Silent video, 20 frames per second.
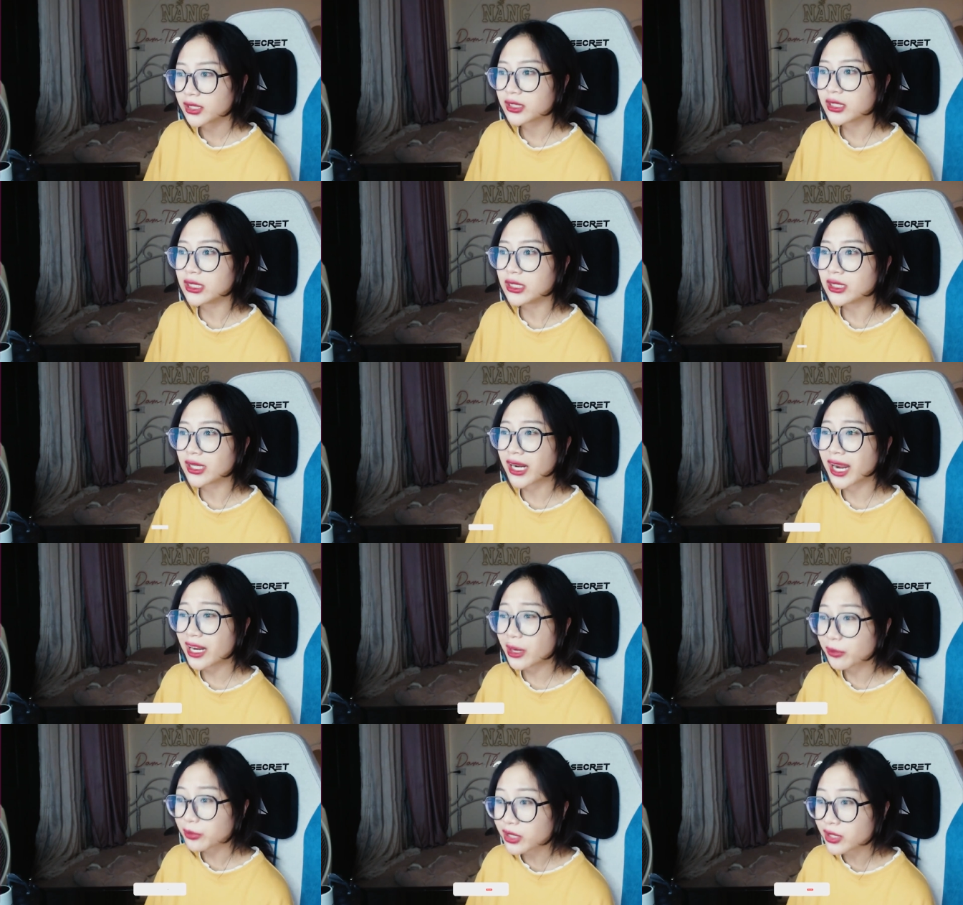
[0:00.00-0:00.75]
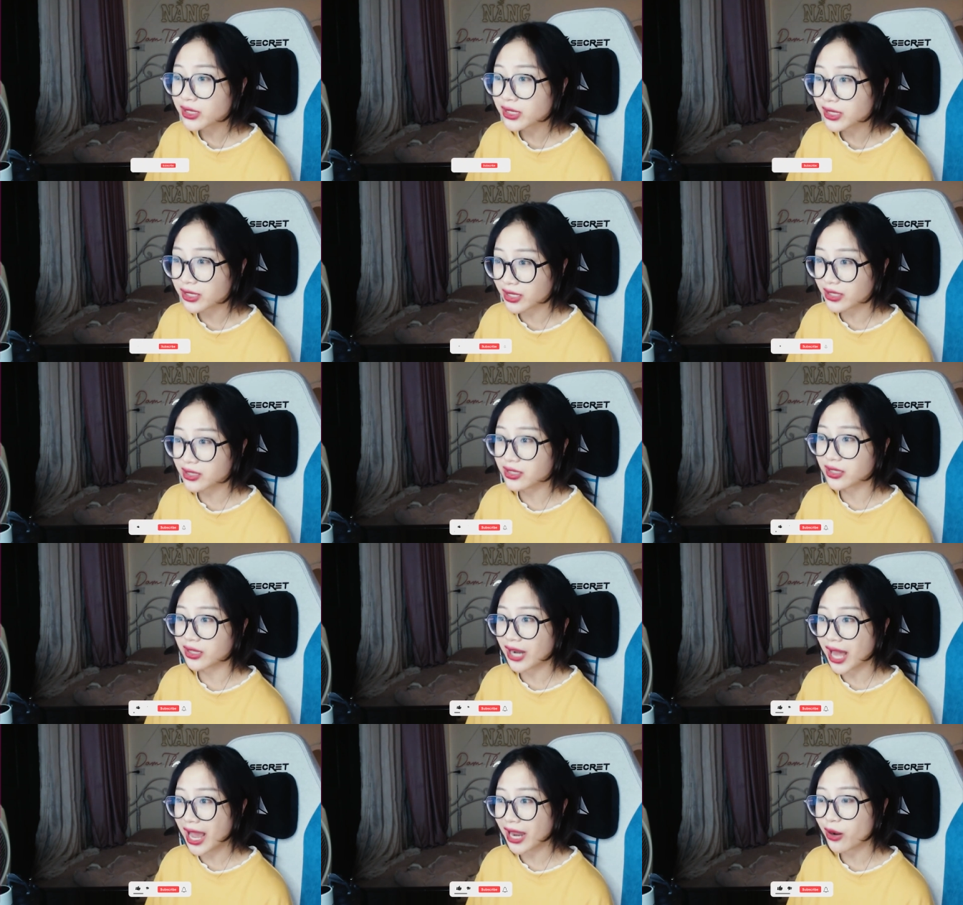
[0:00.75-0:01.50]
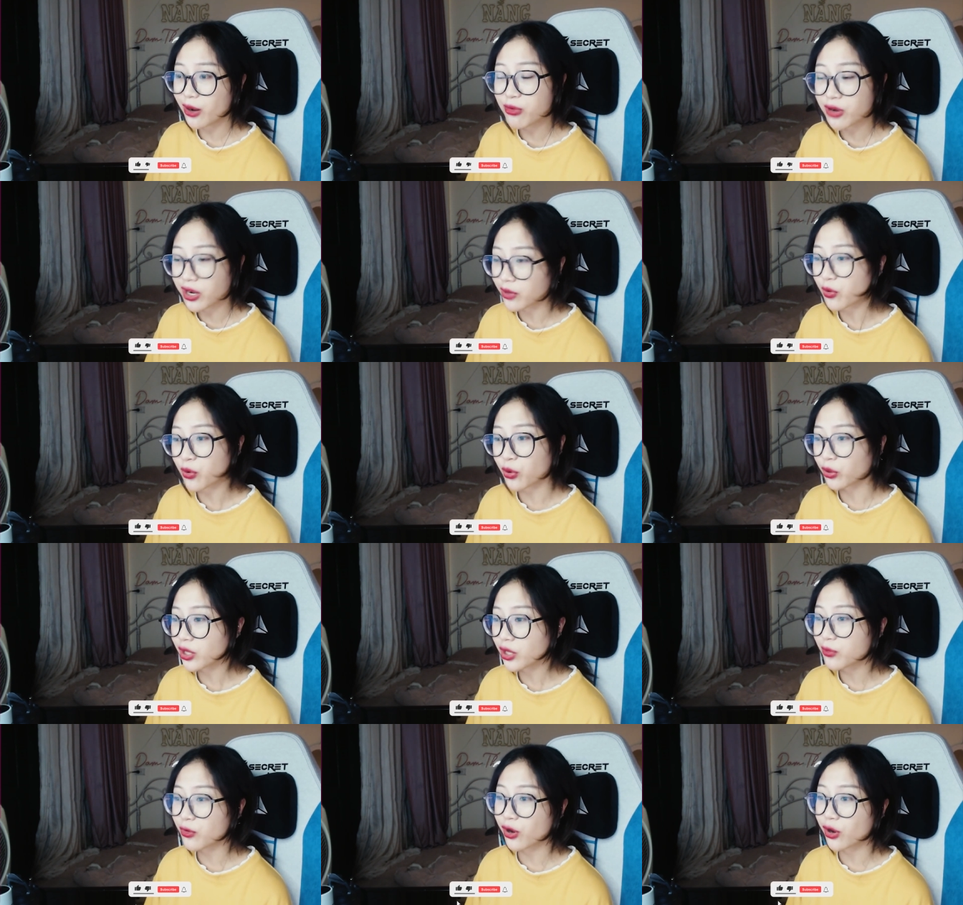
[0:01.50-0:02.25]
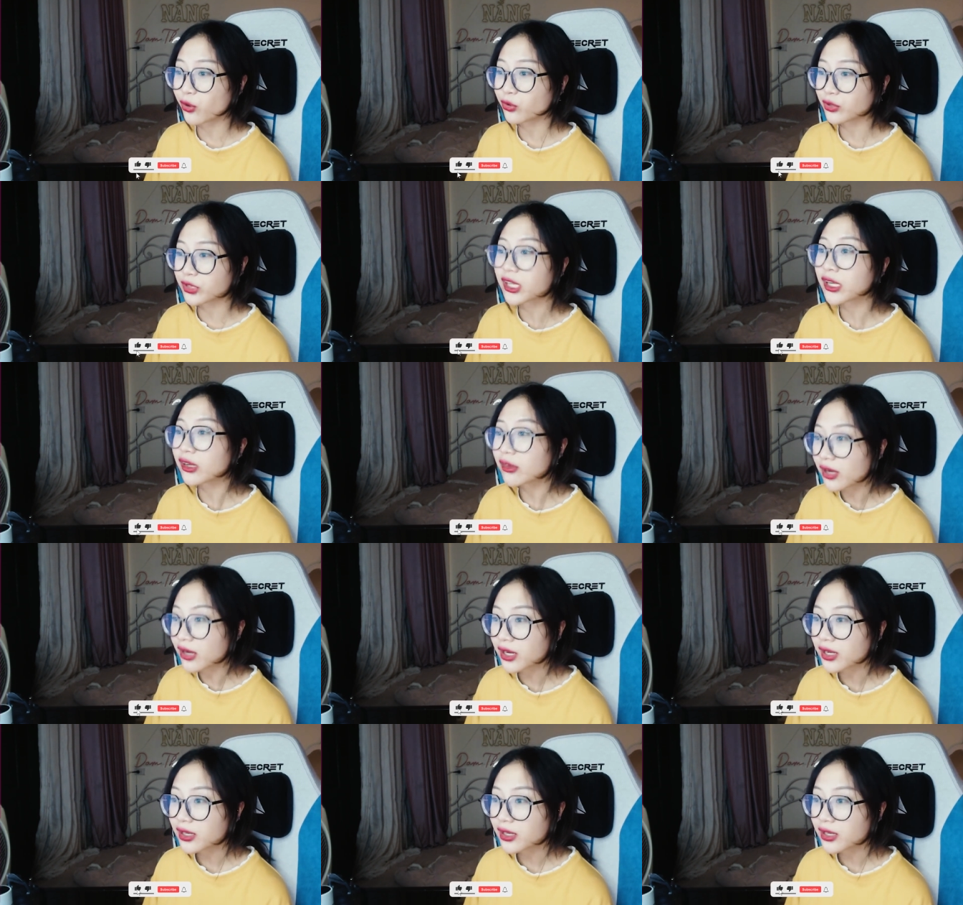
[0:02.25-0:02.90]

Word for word: thì ngay lập tức chị sẽ dừng lại không cần phải nói thêm một câu gì nữa